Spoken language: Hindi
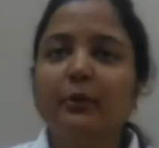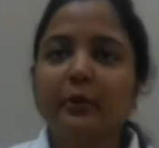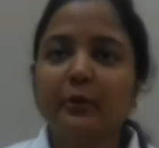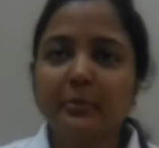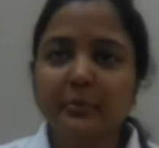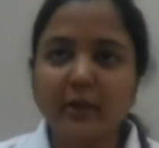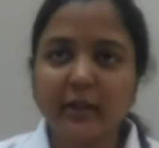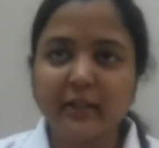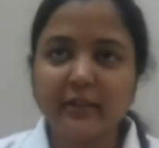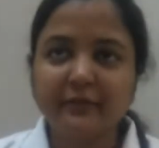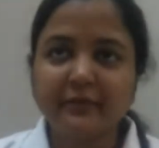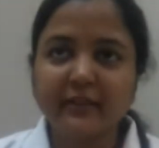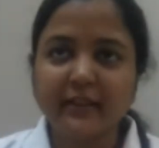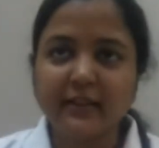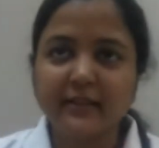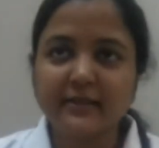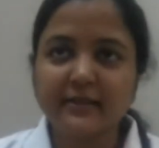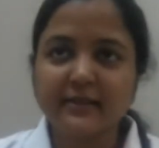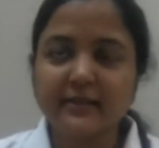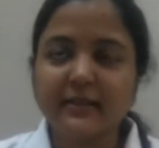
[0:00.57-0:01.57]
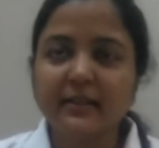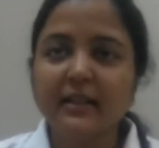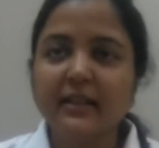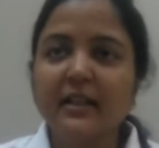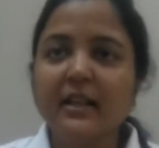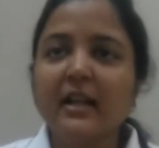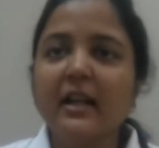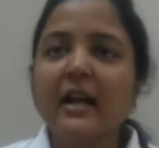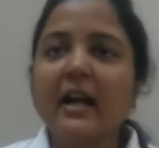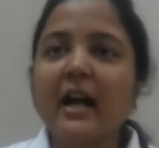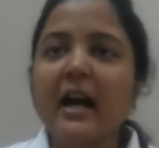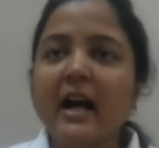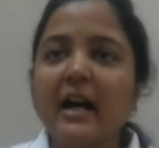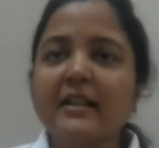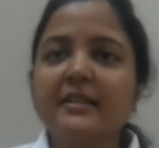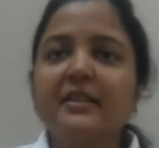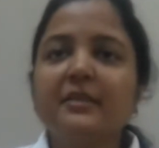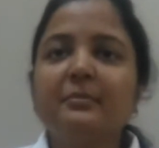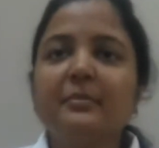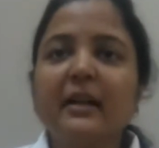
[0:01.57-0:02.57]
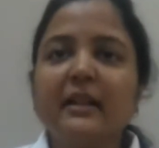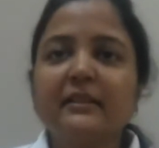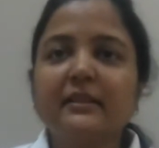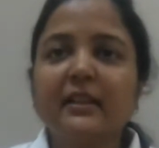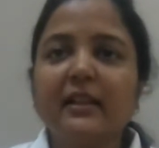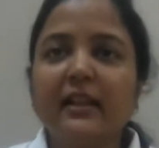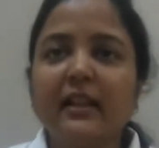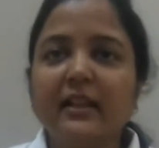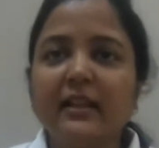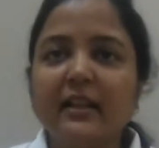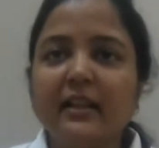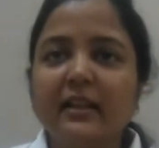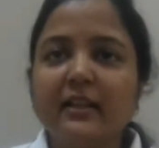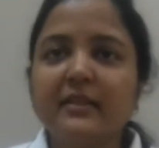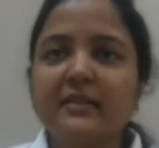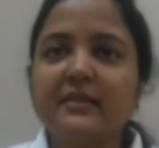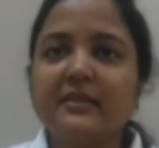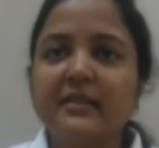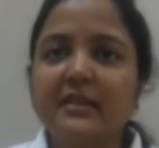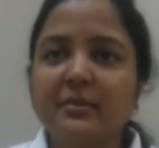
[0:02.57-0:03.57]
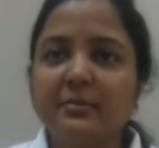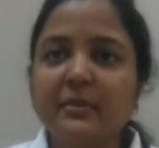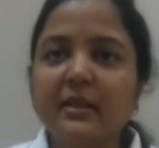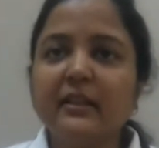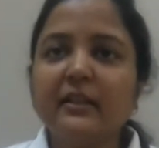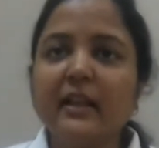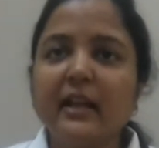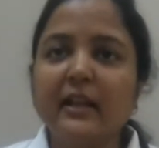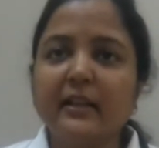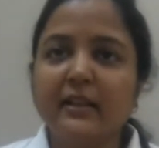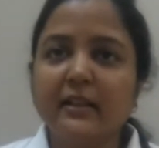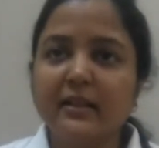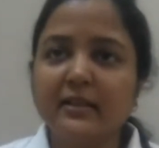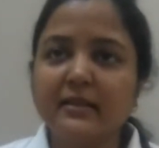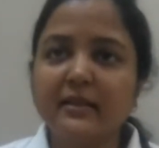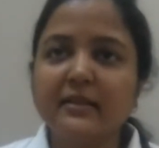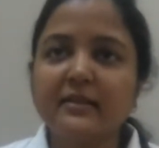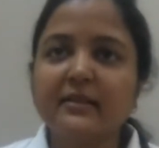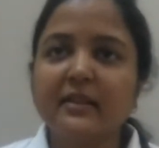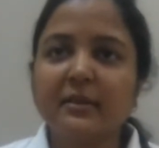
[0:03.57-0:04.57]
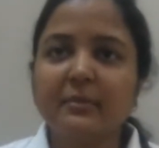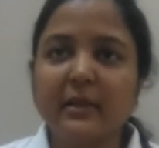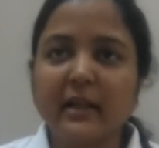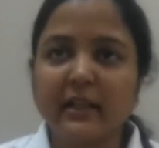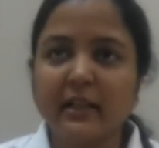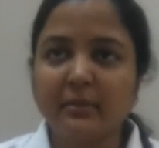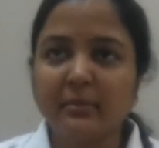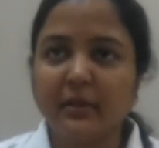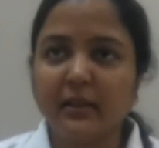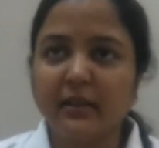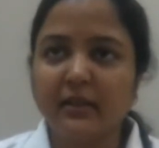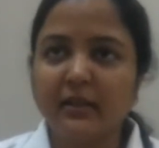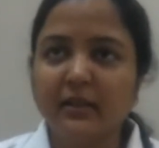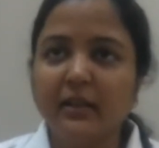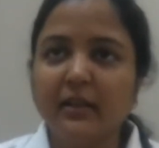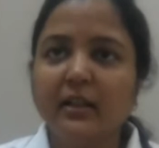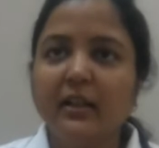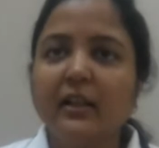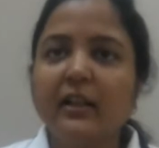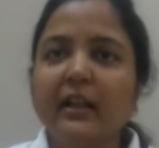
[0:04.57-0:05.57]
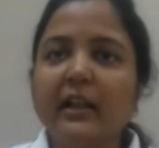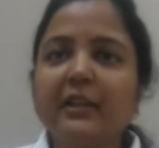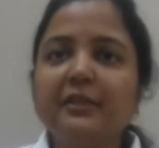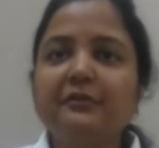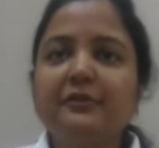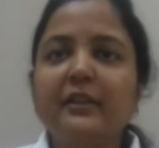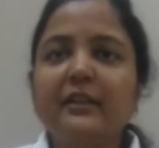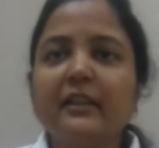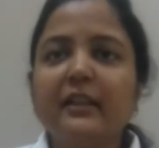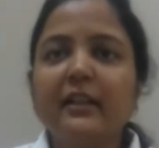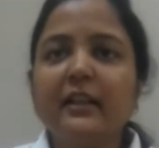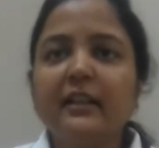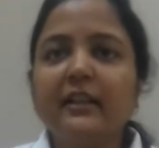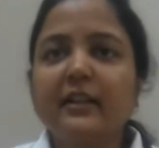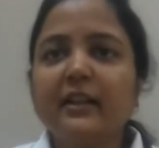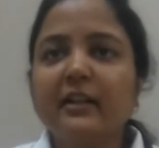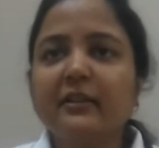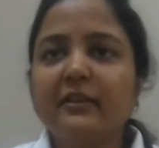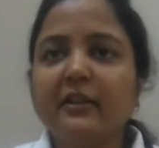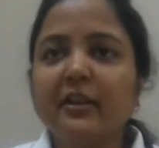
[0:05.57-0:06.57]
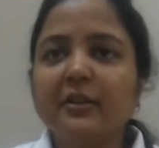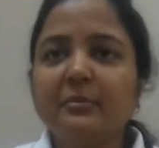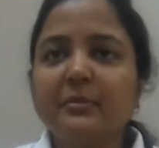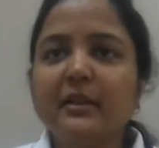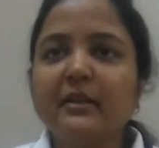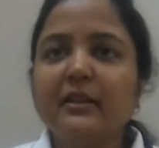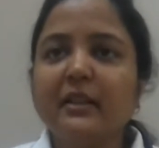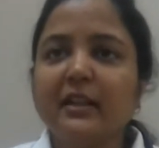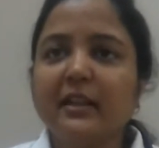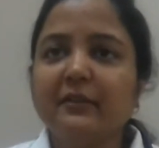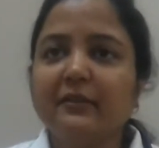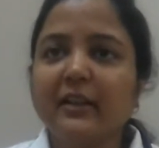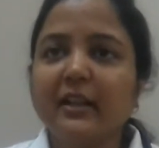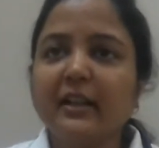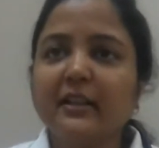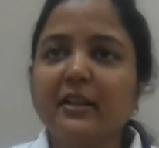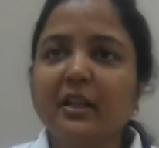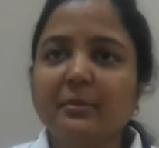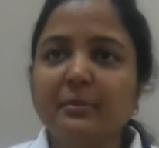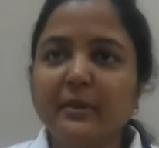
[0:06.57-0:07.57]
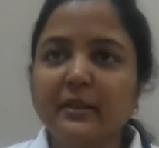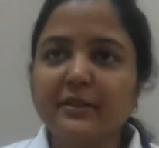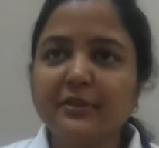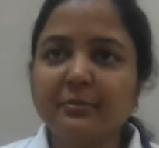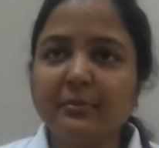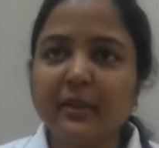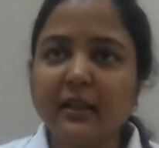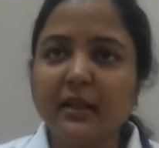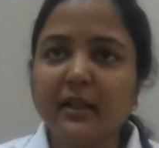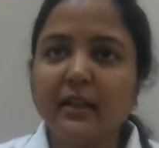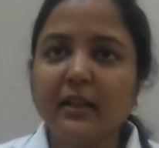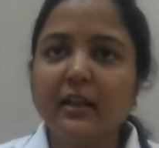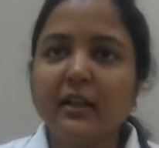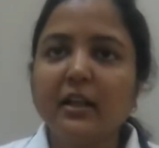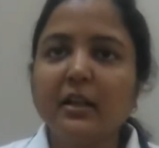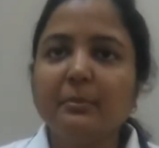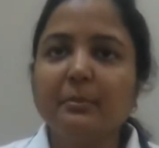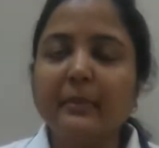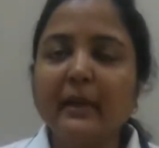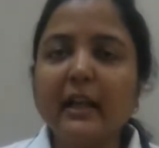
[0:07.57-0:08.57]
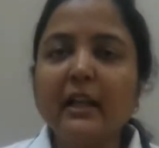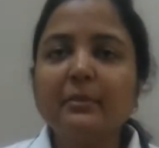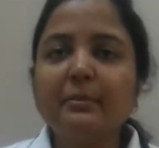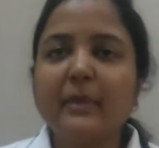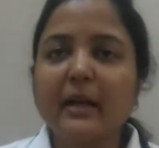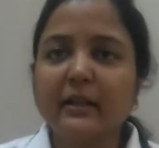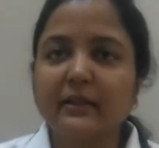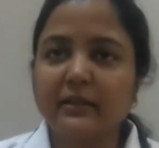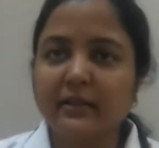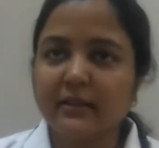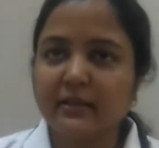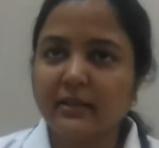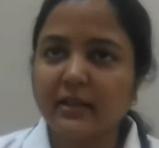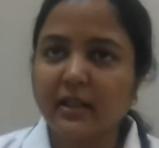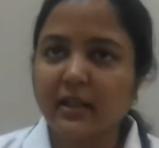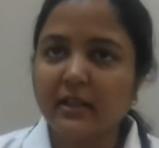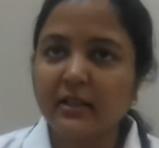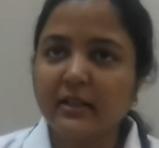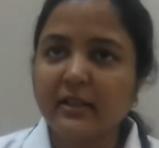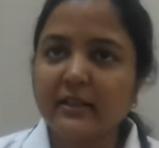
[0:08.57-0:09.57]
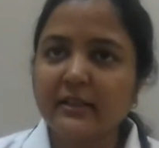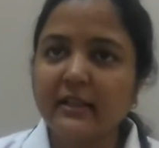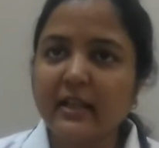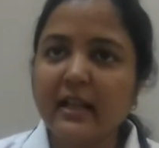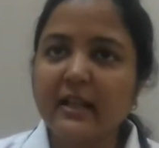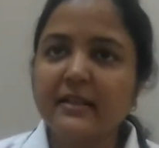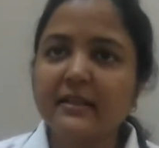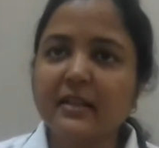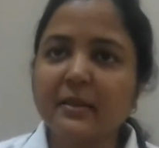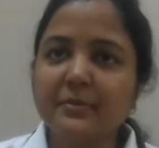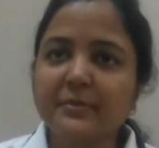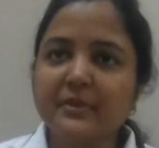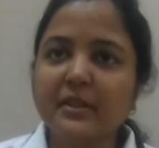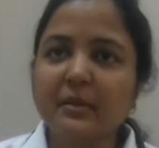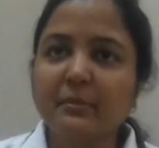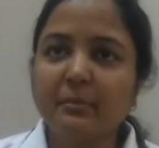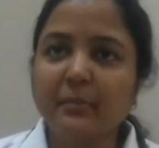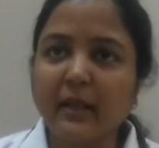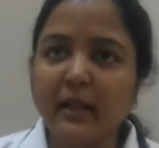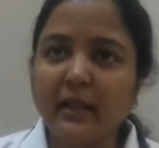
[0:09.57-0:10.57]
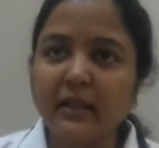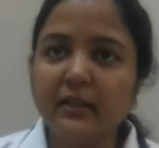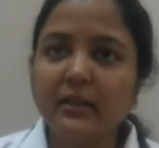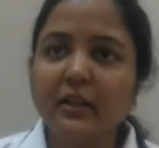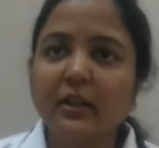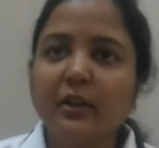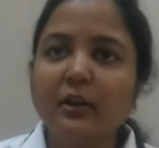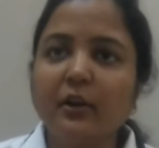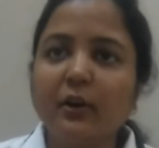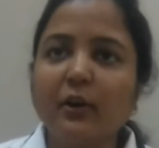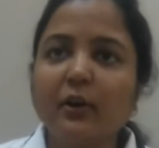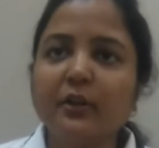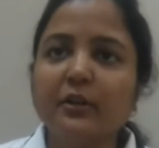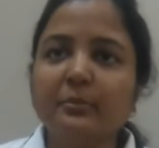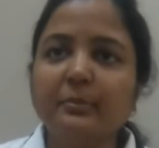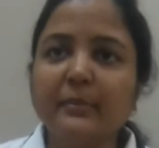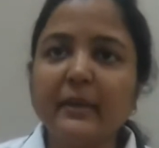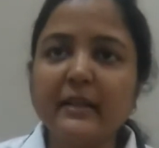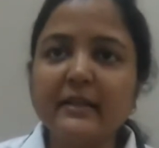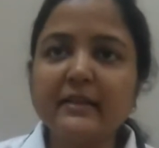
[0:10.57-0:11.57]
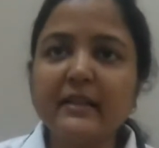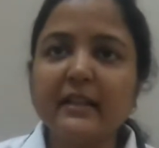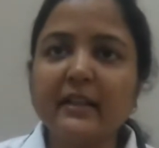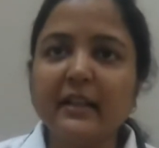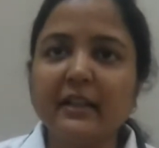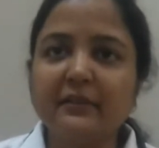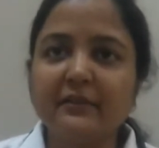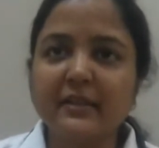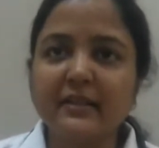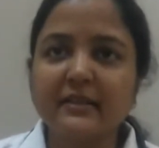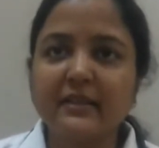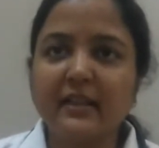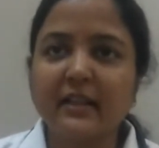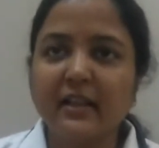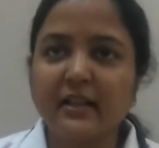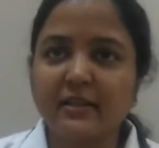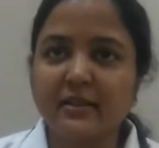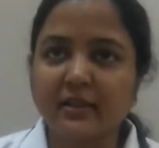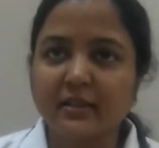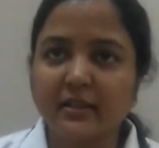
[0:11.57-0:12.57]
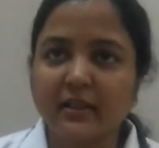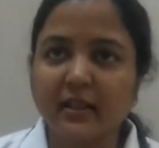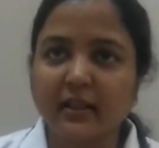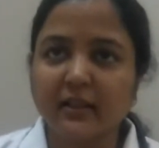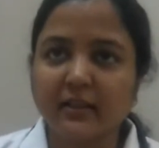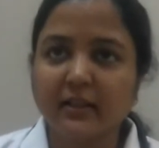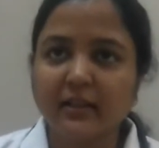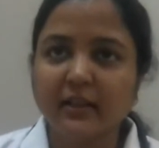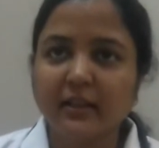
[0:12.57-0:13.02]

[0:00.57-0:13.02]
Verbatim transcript: गुड मॉर्निंग फ्रेंड्स आज हम बात करेंगे सीमेन एनालिसिस के बारे में इनफर्टिलिटी का ट्रीटमेंट देने वाले कपल्स में मेल पार्टनर का यह सबसे मेन और बेसिक इन्वेस्टिगेशन है